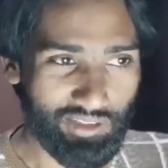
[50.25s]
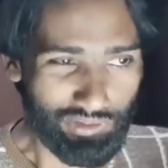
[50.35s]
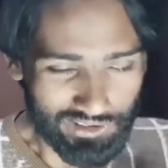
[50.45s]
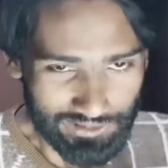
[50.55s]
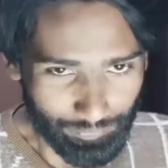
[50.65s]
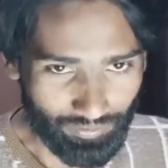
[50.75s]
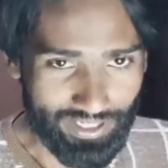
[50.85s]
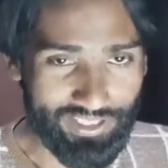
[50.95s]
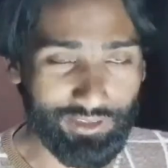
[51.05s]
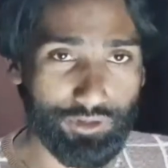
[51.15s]
सर्विसेज
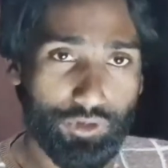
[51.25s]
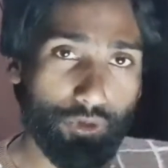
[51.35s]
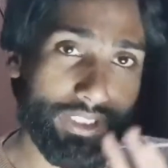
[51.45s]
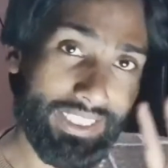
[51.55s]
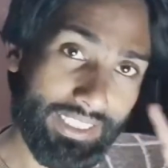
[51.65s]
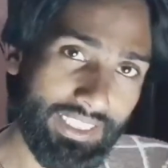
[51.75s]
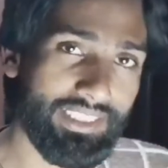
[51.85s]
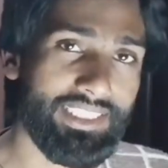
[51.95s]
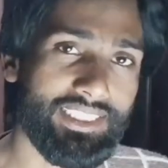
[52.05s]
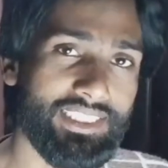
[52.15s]
प्रोवाइडर को जो कि नहीं
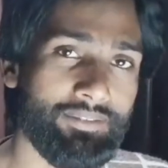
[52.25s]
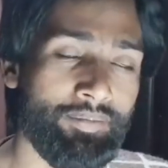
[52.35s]
दी गई